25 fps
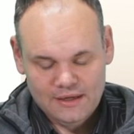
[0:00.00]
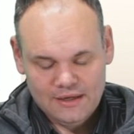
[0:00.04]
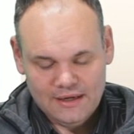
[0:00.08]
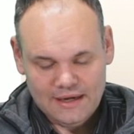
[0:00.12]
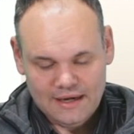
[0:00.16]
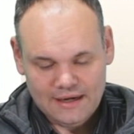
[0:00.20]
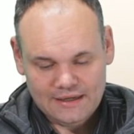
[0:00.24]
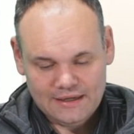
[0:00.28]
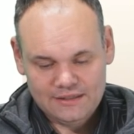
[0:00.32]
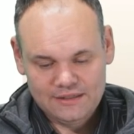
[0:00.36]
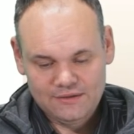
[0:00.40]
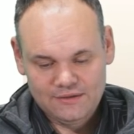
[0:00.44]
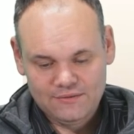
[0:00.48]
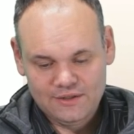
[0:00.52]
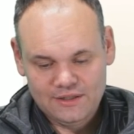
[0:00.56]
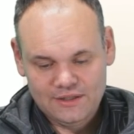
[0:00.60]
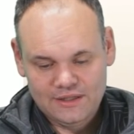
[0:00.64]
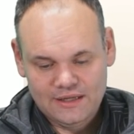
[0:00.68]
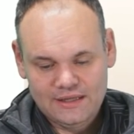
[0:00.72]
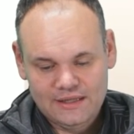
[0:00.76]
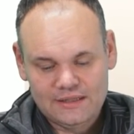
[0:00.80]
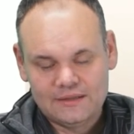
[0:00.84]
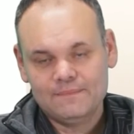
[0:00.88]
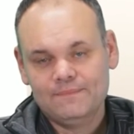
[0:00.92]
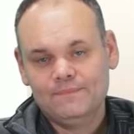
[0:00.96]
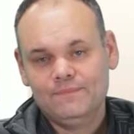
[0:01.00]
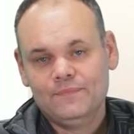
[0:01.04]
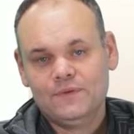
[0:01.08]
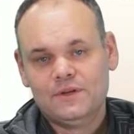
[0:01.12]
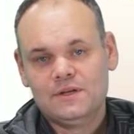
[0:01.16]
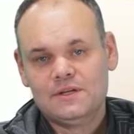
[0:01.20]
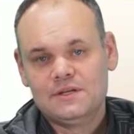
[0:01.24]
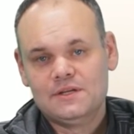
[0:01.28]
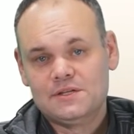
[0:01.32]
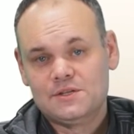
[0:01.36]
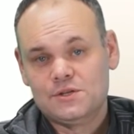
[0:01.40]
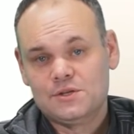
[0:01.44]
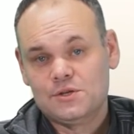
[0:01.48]
Aktivitäten
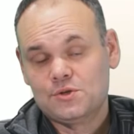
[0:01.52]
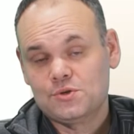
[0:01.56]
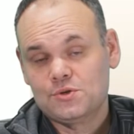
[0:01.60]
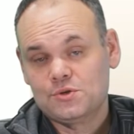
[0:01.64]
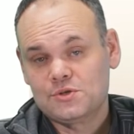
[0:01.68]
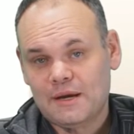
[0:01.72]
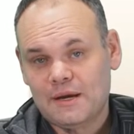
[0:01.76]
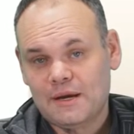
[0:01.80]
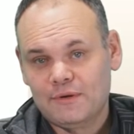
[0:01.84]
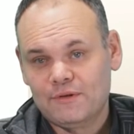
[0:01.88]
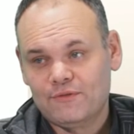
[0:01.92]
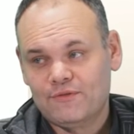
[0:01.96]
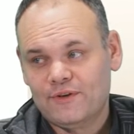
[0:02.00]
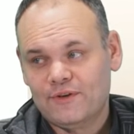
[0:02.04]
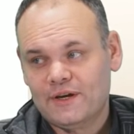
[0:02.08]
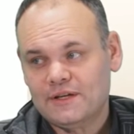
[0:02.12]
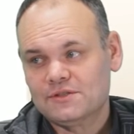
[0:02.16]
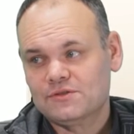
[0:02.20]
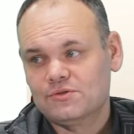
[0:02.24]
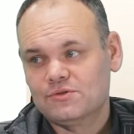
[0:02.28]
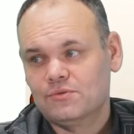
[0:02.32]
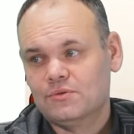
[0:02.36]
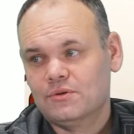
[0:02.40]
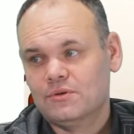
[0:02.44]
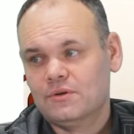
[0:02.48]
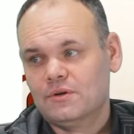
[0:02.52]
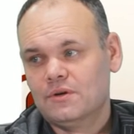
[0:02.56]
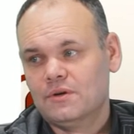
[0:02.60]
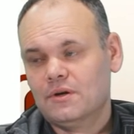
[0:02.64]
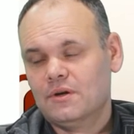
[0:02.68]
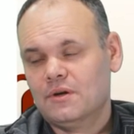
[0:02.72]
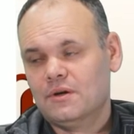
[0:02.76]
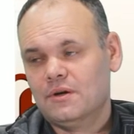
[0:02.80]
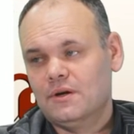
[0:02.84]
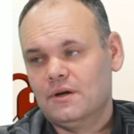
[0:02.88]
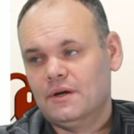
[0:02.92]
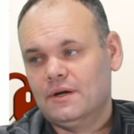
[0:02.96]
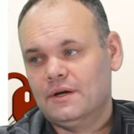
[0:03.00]
ist die Zusammenfassung
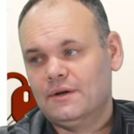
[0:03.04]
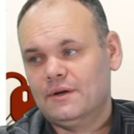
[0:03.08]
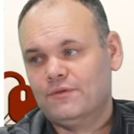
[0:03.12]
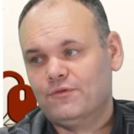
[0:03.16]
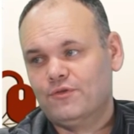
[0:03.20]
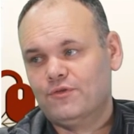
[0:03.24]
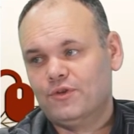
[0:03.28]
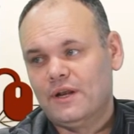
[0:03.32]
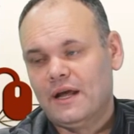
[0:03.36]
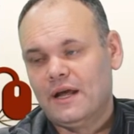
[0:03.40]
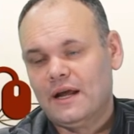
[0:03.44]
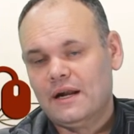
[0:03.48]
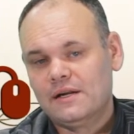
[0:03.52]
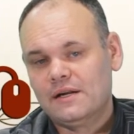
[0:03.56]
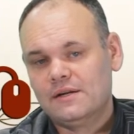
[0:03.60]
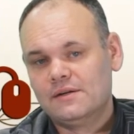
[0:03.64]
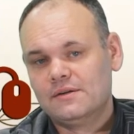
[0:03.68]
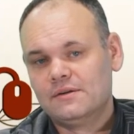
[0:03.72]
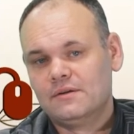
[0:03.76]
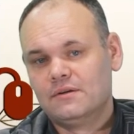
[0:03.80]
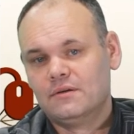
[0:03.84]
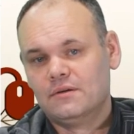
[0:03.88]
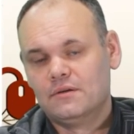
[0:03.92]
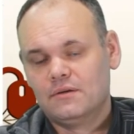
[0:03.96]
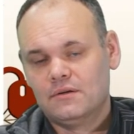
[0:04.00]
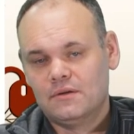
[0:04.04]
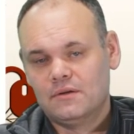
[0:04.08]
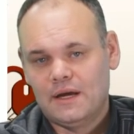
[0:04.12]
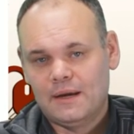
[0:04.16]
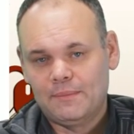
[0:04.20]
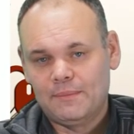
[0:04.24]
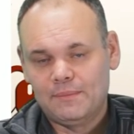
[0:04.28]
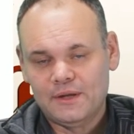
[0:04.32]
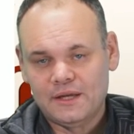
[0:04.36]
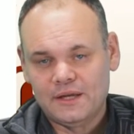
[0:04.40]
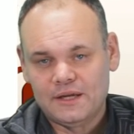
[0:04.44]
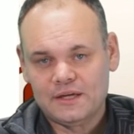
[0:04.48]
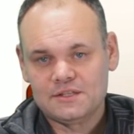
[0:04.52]
äh, von allen
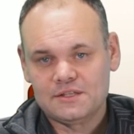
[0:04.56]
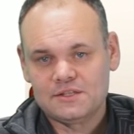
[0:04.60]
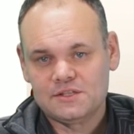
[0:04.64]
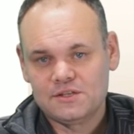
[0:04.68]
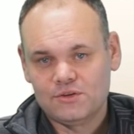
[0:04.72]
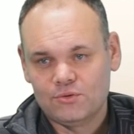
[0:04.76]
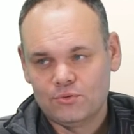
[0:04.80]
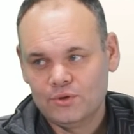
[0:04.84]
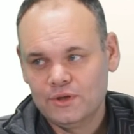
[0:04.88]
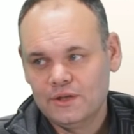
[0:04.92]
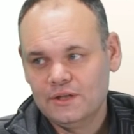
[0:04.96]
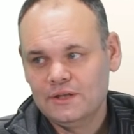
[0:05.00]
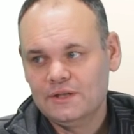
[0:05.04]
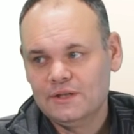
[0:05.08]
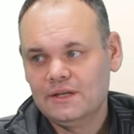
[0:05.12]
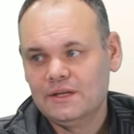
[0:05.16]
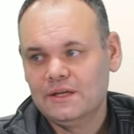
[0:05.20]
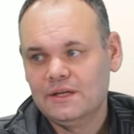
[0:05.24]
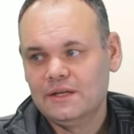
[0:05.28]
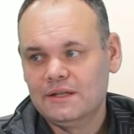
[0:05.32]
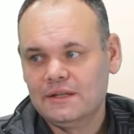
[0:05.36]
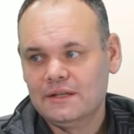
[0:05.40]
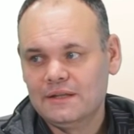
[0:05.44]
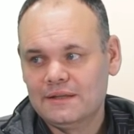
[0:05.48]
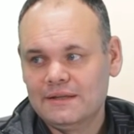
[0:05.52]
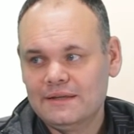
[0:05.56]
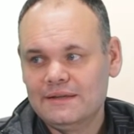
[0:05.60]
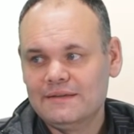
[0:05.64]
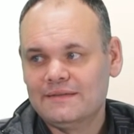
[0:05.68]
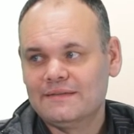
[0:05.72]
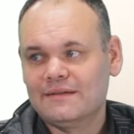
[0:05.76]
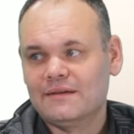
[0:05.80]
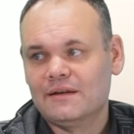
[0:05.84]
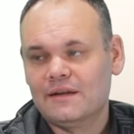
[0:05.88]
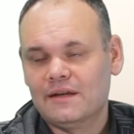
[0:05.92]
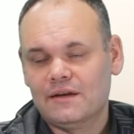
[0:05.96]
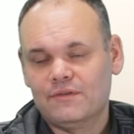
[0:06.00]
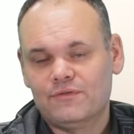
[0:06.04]
Applikationen, die in
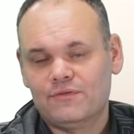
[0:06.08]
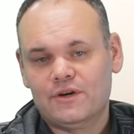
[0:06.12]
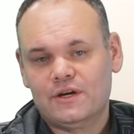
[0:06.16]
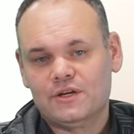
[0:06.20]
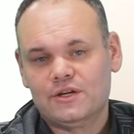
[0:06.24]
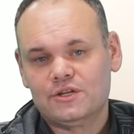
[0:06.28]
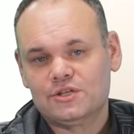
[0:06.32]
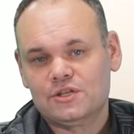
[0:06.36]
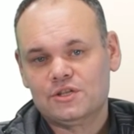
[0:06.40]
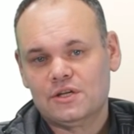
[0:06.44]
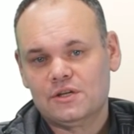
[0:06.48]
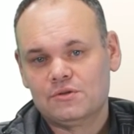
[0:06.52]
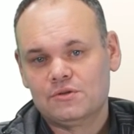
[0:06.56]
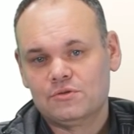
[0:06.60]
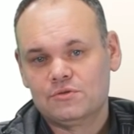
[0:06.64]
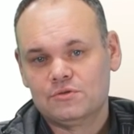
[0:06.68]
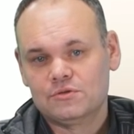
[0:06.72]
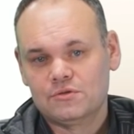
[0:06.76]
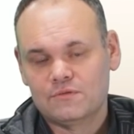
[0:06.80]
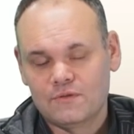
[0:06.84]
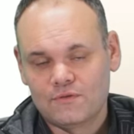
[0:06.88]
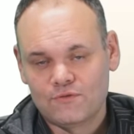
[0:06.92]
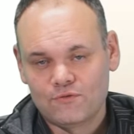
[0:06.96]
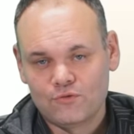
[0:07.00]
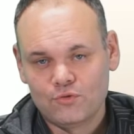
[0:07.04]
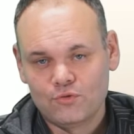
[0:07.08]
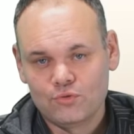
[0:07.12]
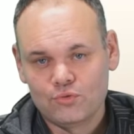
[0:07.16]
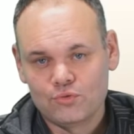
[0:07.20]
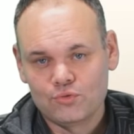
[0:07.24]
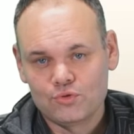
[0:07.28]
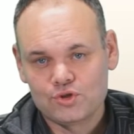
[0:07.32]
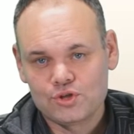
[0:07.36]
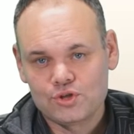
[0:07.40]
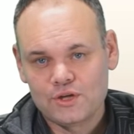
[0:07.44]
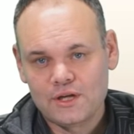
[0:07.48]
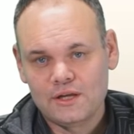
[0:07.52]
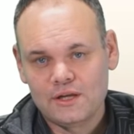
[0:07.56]
dieser Lehrveranstaltung zur
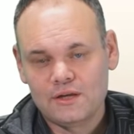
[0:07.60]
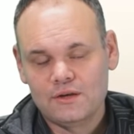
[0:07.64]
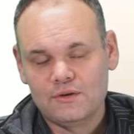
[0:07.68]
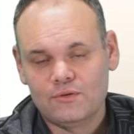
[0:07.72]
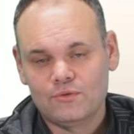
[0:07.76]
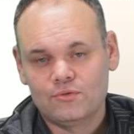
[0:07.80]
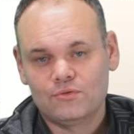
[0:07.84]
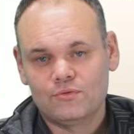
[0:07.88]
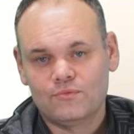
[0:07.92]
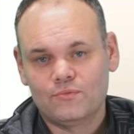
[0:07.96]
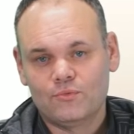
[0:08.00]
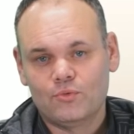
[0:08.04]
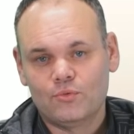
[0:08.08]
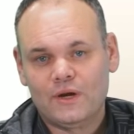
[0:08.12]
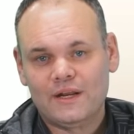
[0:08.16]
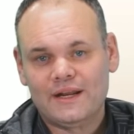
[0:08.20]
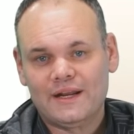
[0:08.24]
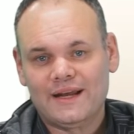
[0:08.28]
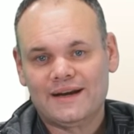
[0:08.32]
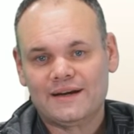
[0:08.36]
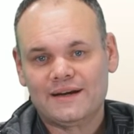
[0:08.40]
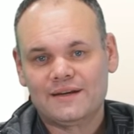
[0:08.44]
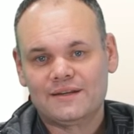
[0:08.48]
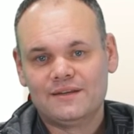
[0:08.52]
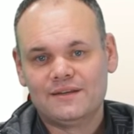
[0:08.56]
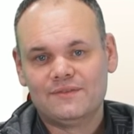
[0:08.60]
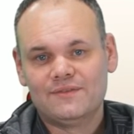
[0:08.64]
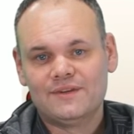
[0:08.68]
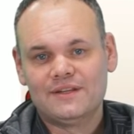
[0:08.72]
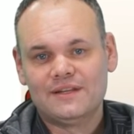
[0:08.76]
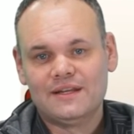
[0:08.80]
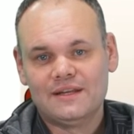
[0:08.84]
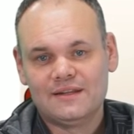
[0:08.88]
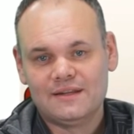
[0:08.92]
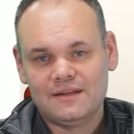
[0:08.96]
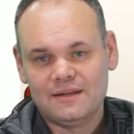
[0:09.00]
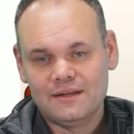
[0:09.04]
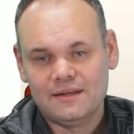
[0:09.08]
Verfügung stehen und wo eine
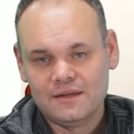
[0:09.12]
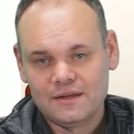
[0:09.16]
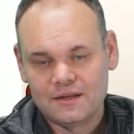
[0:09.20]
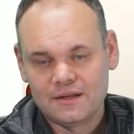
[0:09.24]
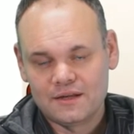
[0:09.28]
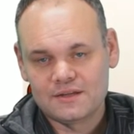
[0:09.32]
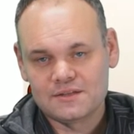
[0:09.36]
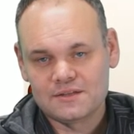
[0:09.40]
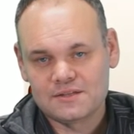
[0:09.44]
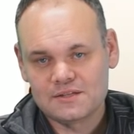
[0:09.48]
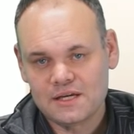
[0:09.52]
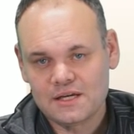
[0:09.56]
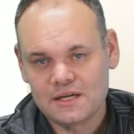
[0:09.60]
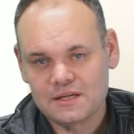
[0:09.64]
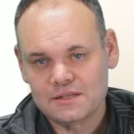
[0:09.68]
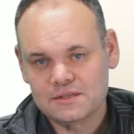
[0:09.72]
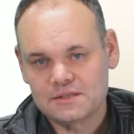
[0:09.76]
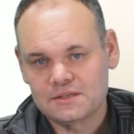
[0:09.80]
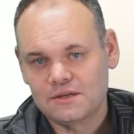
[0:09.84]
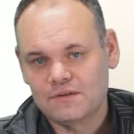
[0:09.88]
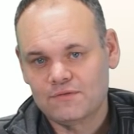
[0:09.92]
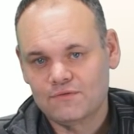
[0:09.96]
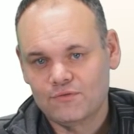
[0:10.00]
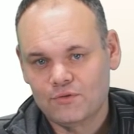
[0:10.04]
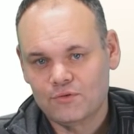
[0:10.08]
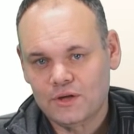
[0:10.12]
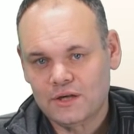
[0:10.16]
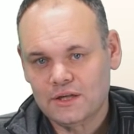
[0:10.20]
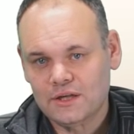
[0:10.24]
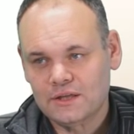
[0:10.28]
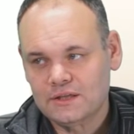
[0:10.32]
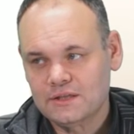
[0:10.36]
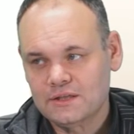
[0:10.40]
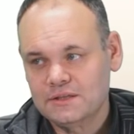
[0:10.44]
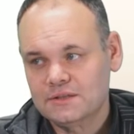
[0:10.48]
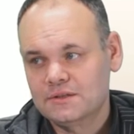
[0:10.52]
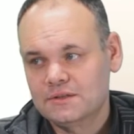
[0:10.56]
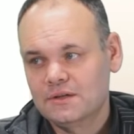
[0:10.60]
Aktivität ihrerseits
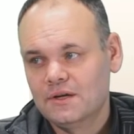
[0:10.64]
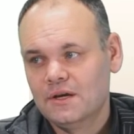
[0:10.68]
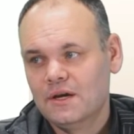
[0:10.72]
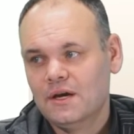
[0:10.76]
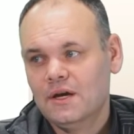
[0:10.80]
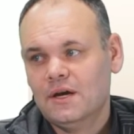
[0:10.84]
gefordert ist.